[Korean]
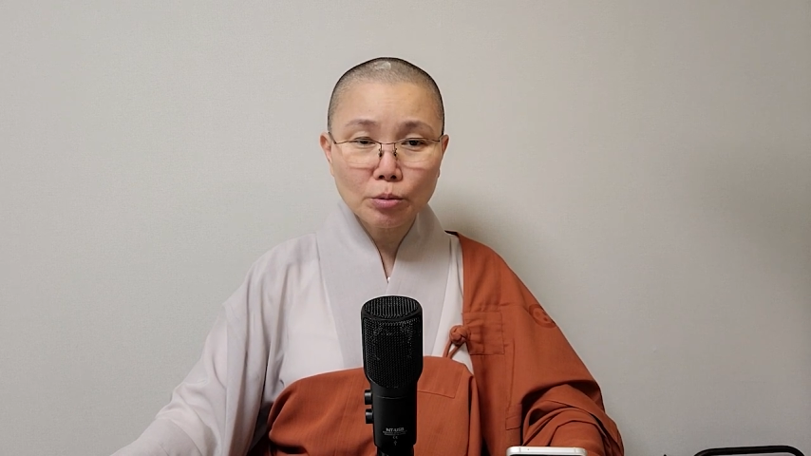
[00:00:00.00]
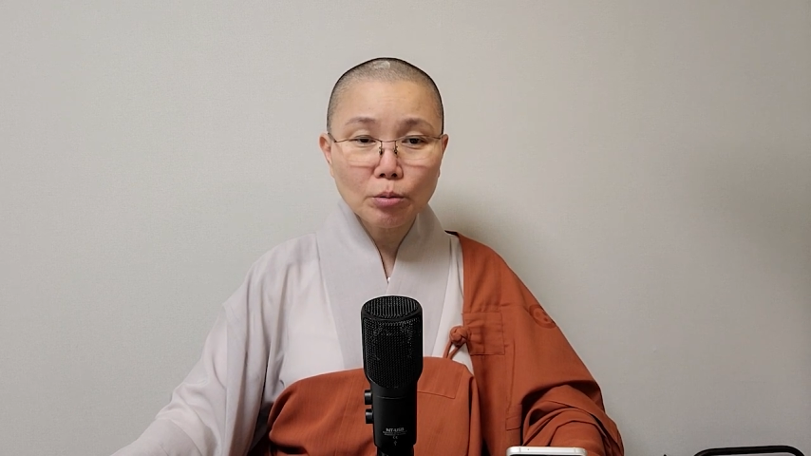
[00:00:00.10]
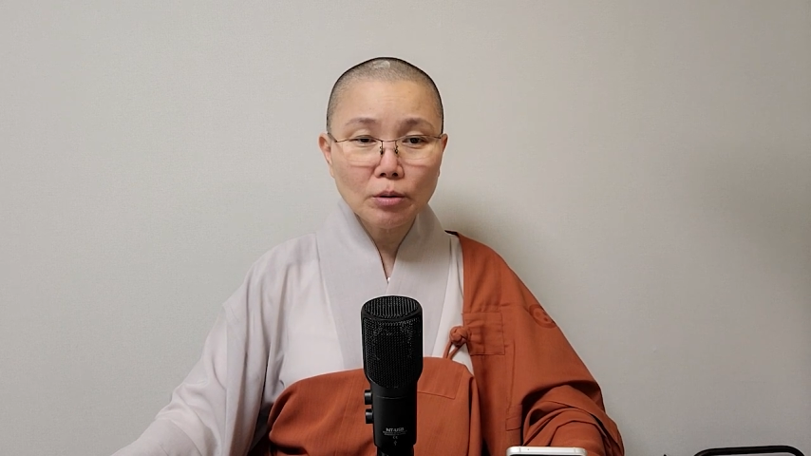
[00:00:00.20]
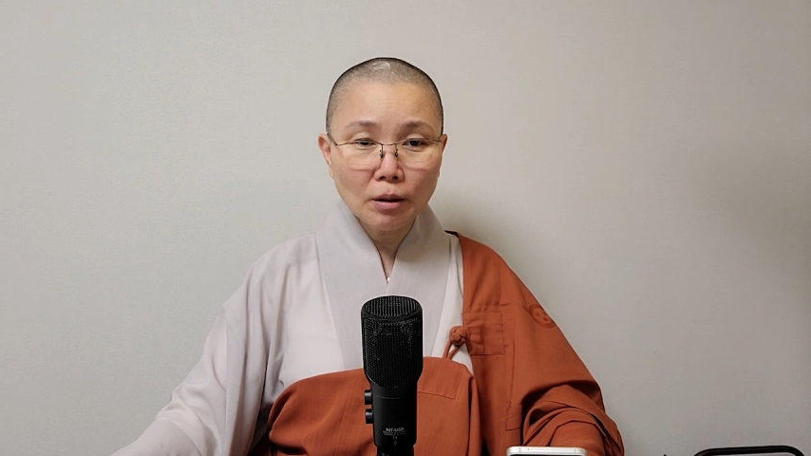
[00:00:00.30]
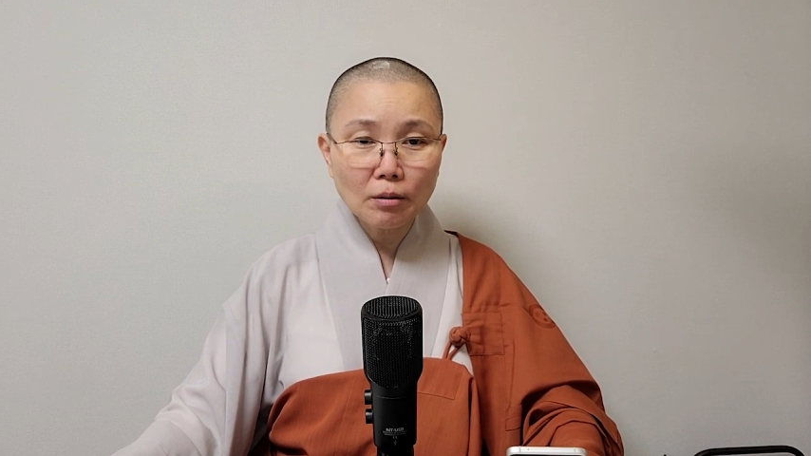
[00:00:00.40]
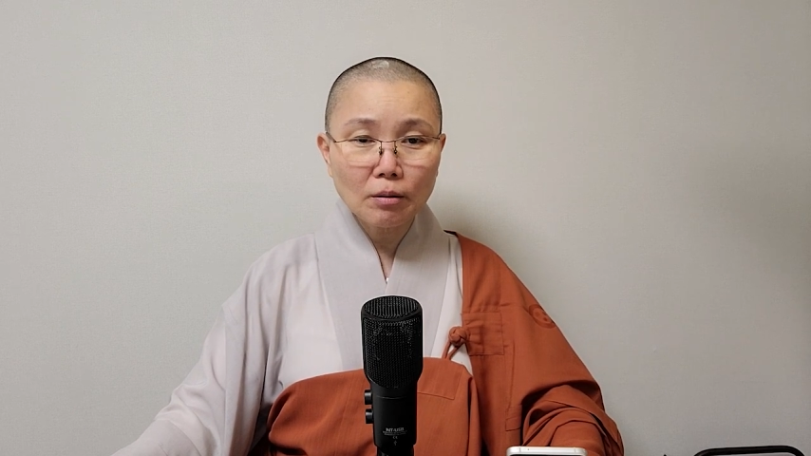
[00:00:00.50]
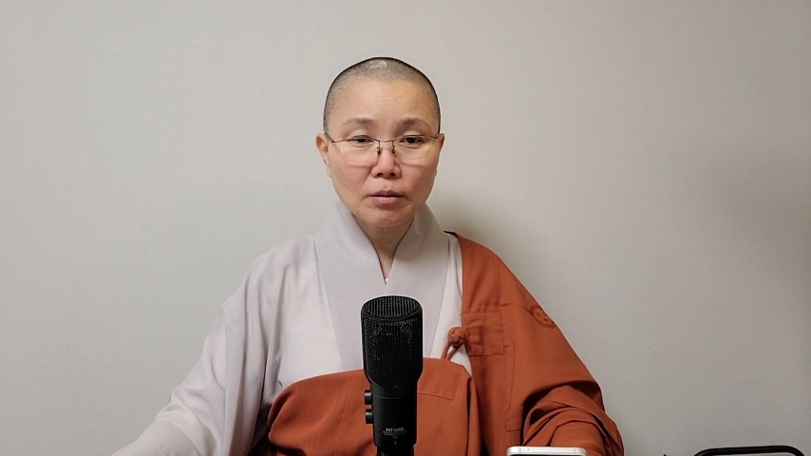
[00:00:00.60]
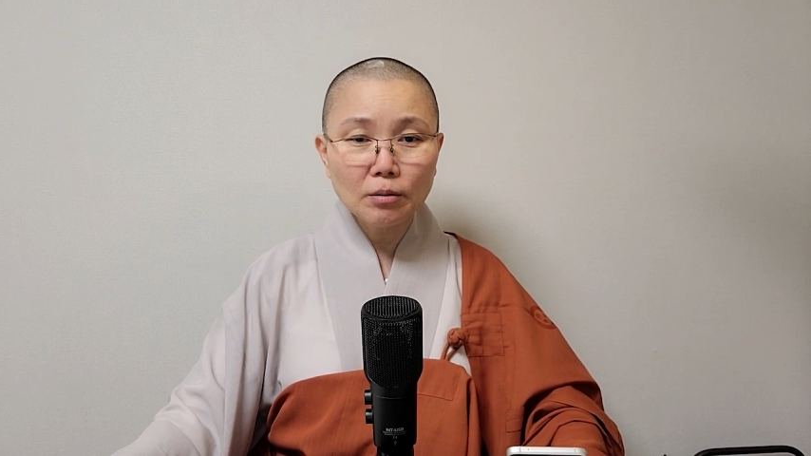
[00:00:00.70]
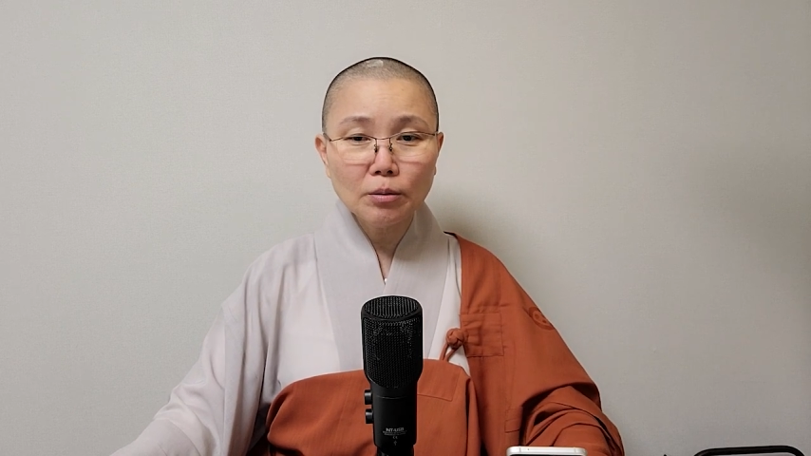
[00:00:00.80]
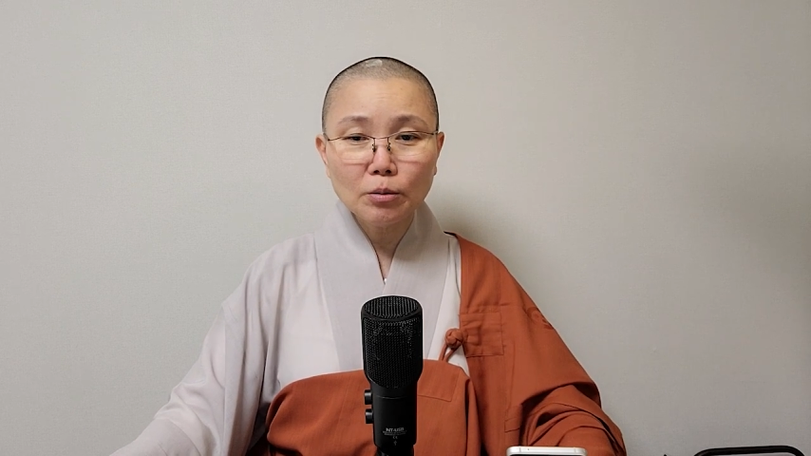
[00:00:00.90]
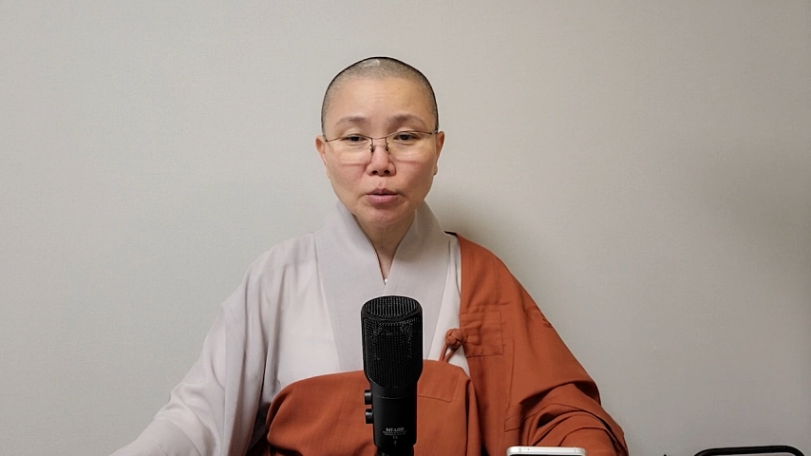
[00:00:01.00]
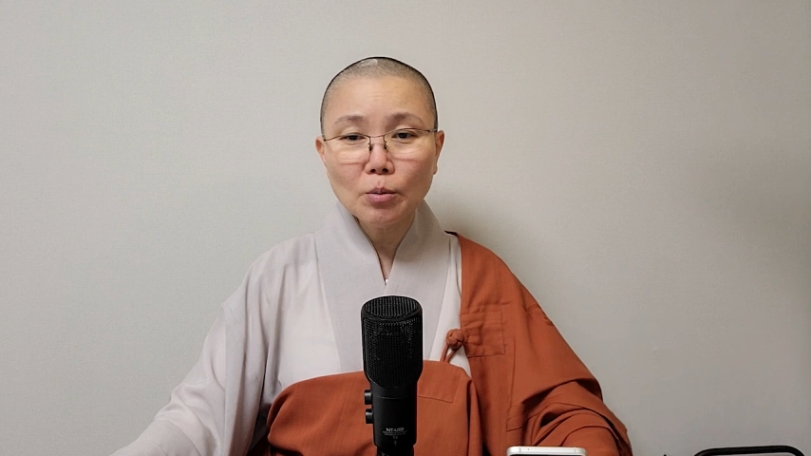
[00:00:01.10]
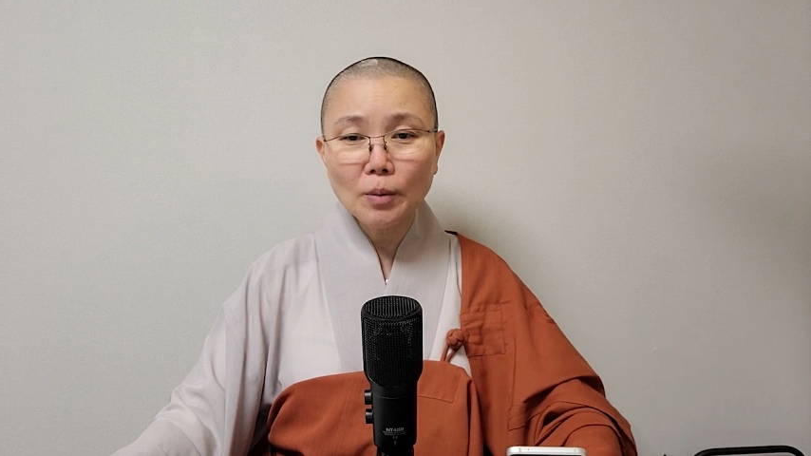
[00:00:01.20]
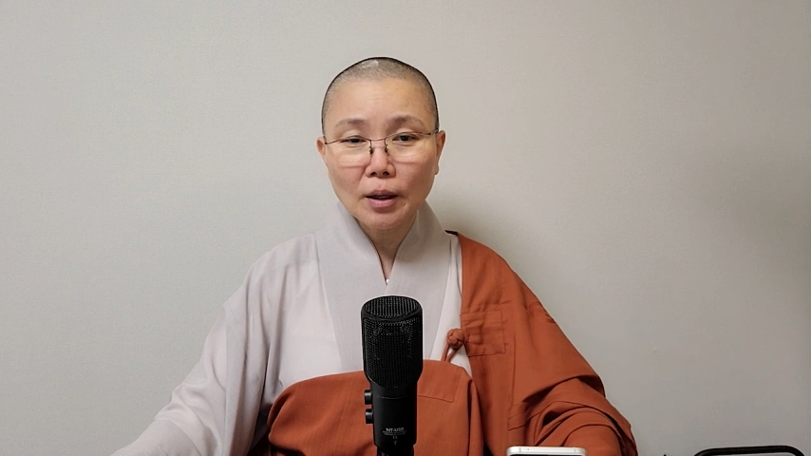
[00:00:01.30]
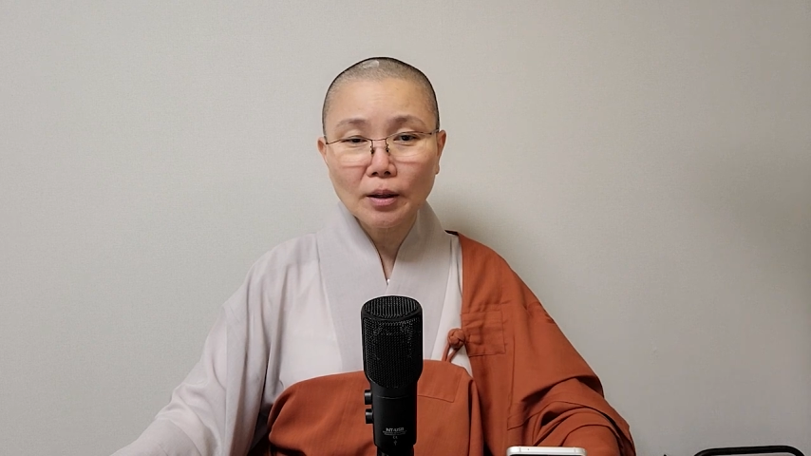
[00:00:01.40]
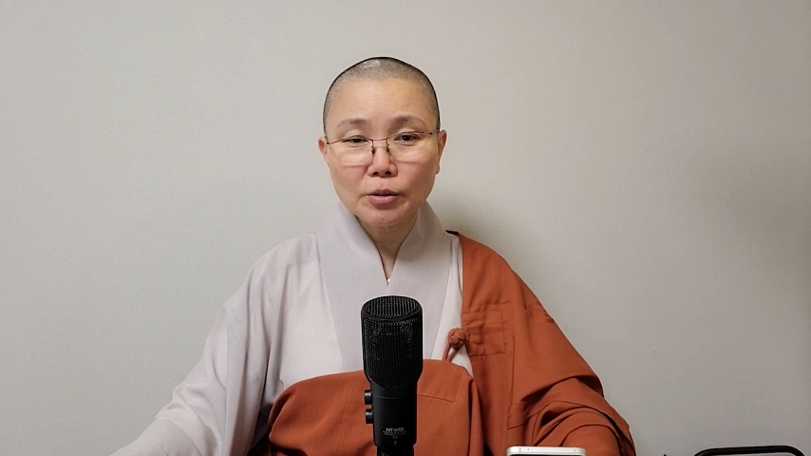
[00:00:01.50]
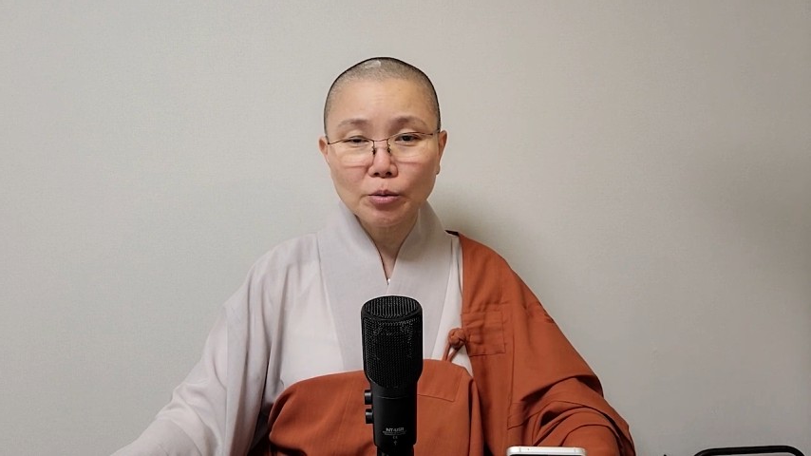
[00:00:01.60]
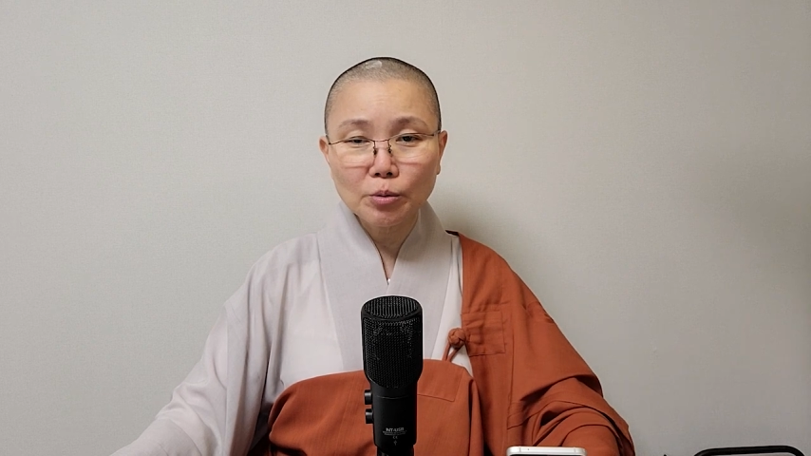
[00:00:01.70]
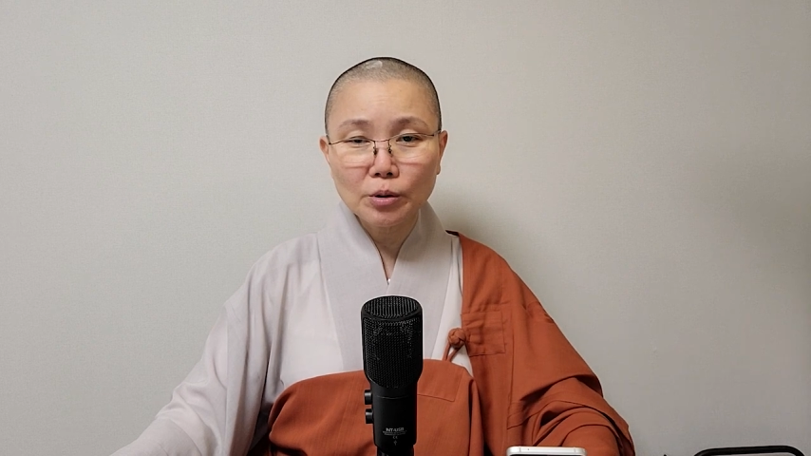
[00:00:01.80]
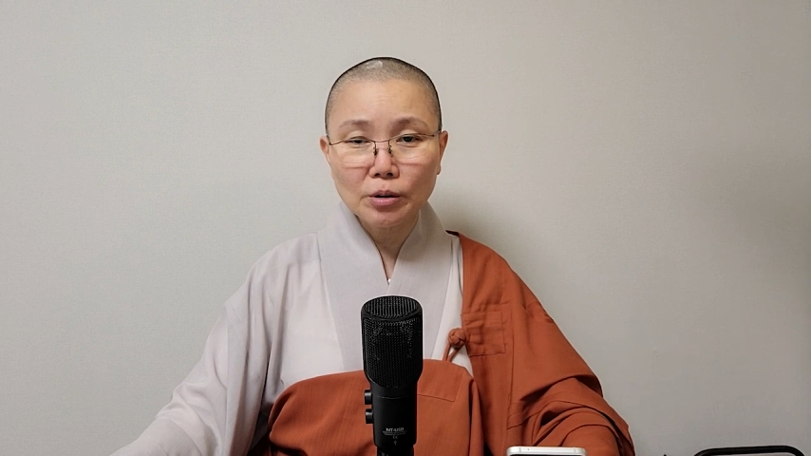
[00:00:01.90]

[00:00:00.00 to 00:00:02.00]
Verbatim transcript: 그냥 그 그것만 가지고